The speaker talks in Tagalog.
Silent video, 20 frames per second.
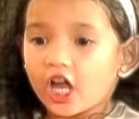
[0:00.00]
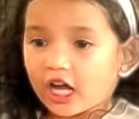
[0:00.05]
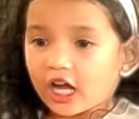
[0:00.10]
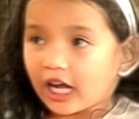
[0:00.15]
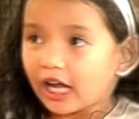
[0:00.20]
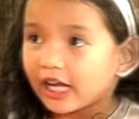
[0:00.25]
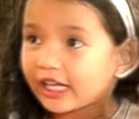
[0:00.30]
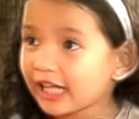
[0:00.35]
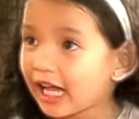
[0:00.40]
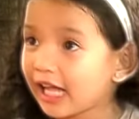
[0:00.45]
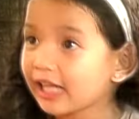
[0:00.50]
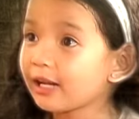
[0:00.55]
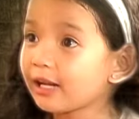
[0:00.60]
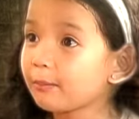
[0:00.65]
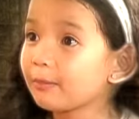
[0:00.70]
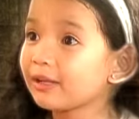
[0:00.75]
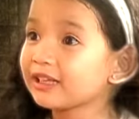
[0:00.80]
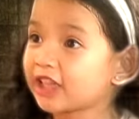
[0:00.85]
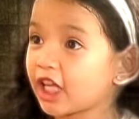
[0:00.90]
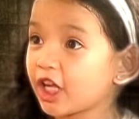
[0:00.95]
Kaya
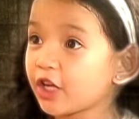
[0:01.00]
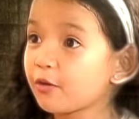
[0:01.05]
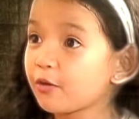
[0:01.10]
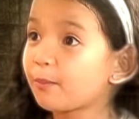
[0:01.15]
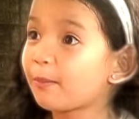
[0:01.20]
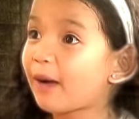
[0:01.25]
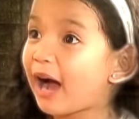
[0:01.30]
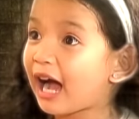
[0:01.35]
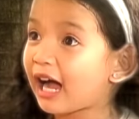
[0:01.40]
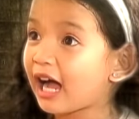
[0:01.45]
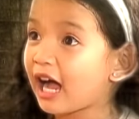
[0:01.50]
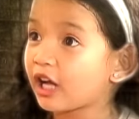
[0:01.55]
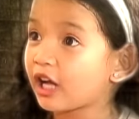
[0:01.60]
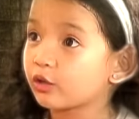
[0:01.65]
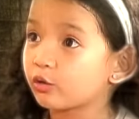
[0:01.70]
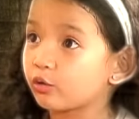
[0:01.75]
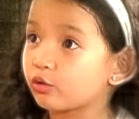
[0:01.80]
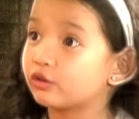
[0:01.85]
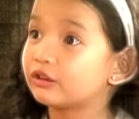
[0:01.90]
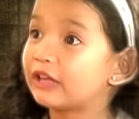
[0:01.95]
namatay yung bakang
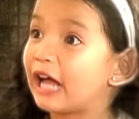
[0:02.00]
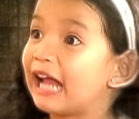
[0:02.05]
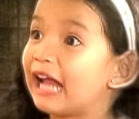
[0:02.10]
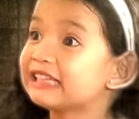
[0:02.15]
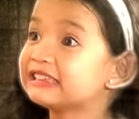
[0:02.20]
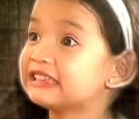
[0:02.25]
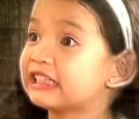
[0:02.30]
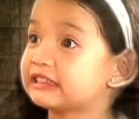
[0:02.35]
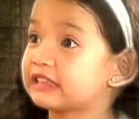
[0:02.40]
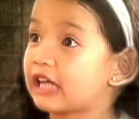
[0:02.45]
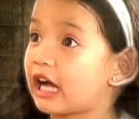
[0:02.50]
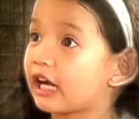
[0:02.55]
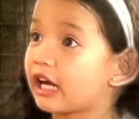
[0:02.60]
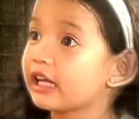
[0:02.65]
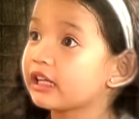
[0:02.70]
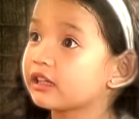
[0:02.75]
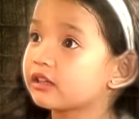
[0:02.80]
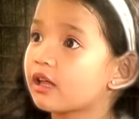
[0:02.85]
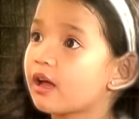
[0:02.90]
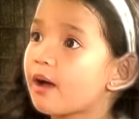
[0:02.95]
yun dahil sa
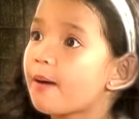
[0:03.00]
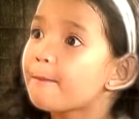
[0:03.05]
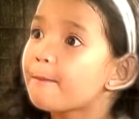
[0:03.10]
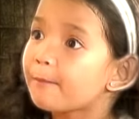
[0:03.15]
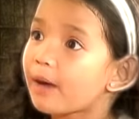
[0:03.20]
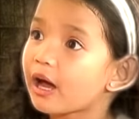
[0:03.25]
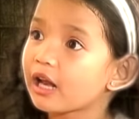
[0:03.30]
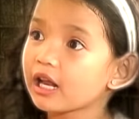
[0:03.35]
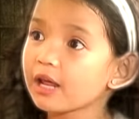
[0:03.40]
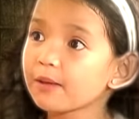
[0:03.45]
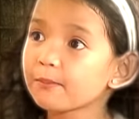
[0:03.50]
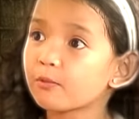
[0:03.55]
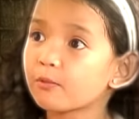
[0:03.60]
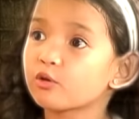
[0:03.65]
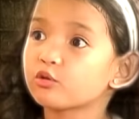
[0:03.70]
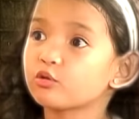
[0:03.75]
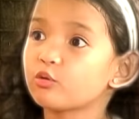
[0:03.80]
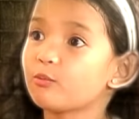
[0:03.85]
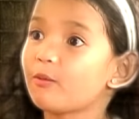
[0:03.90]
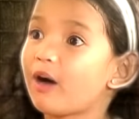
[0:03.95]
sakit. Malay mo,
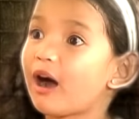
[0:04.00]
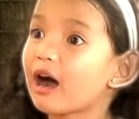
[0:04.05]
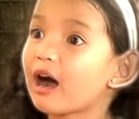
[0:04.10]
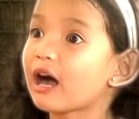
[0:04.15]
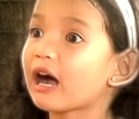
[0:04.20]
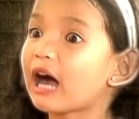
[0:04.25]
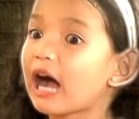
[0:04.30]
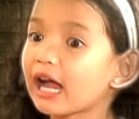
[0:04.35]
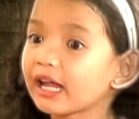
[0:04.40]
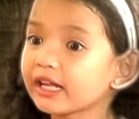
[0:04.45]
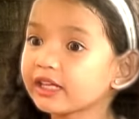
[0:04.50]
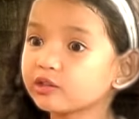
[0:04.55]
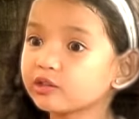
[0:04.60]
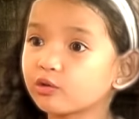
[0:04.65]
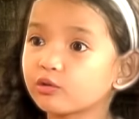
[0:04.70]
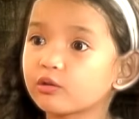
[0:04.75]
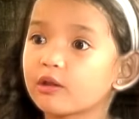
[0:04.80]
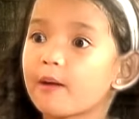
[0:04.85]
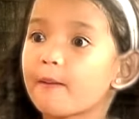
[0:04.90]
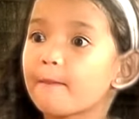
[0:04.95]
yung makakain
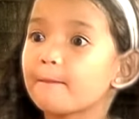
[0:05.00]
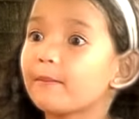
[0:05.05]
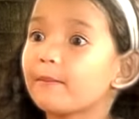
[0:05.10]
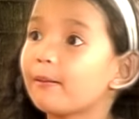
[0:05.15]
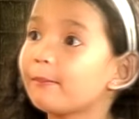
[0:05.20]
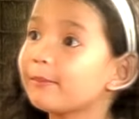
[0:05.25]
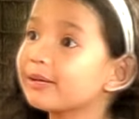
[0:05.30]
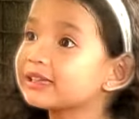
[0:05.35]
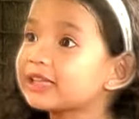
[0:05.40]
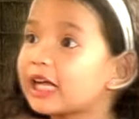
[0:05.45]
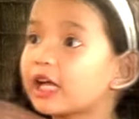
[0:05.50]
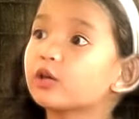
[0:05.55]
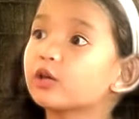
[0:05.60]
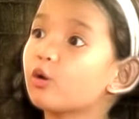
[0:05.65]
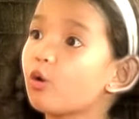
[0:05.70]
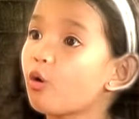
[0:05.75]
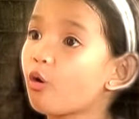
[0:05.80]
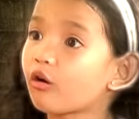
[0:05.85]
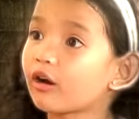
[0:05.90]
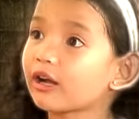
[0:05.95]
nun, mamatay
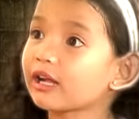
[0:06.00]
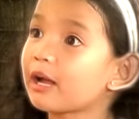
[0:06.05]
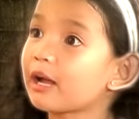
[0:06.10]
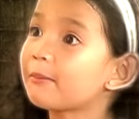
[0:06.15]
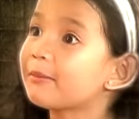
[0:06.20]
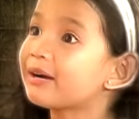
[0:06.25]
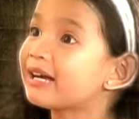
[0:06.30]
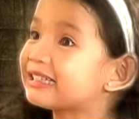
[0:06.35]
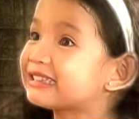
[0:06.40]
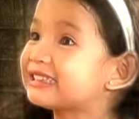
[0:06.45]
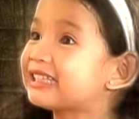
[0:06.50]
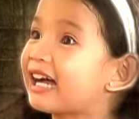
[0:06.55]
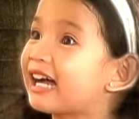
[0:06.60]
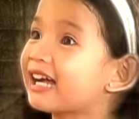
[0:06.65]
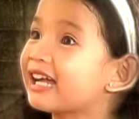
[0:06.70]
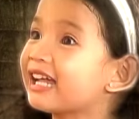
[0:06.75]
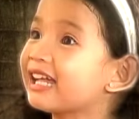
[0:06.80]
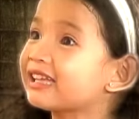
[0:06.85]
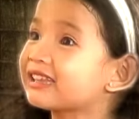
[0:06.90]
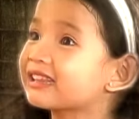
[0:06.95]
o kaya
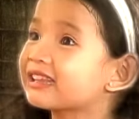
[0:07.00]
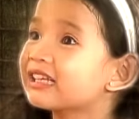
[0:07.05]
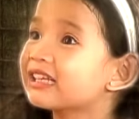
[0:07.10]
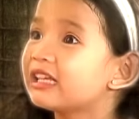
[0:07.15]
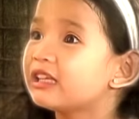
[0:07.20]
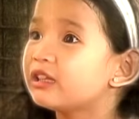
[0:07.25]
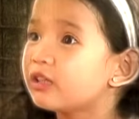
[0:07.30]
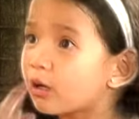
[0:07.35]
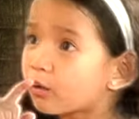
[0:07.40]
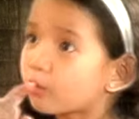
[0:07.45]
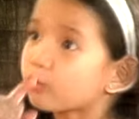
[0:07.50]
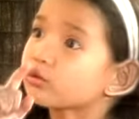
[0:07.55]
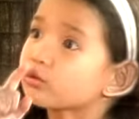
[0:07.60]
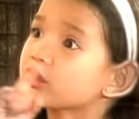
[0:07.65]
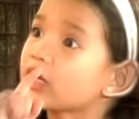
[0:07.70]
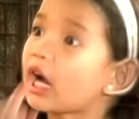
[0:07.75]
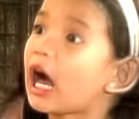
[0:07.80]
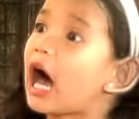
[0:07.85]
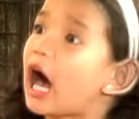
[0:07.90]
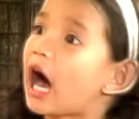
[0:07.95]
magkasakit. Sagot
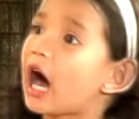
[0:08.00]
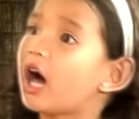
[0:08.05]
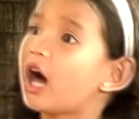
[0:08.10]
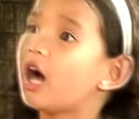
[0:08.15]
ka!